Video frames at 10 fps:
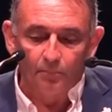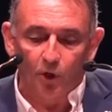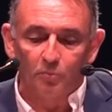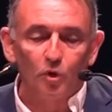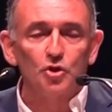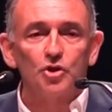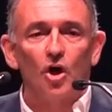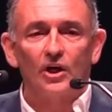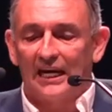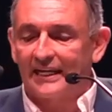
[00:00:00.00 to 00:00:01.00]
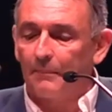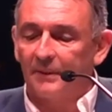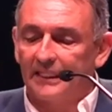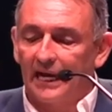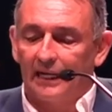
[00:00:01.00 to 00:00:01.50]
Por mucho que el
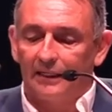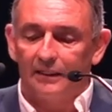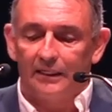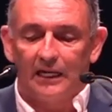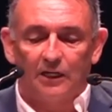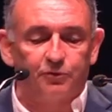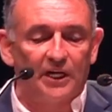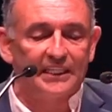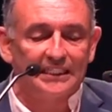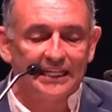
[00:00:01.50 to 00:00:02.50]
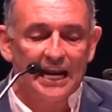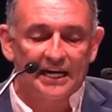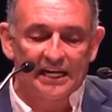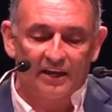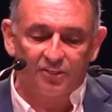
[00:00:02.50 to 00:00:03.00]
capital y las fuerzas de la
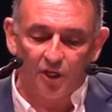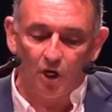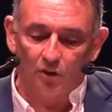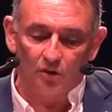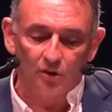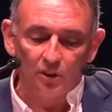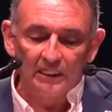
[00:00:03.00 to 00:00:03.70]
reacción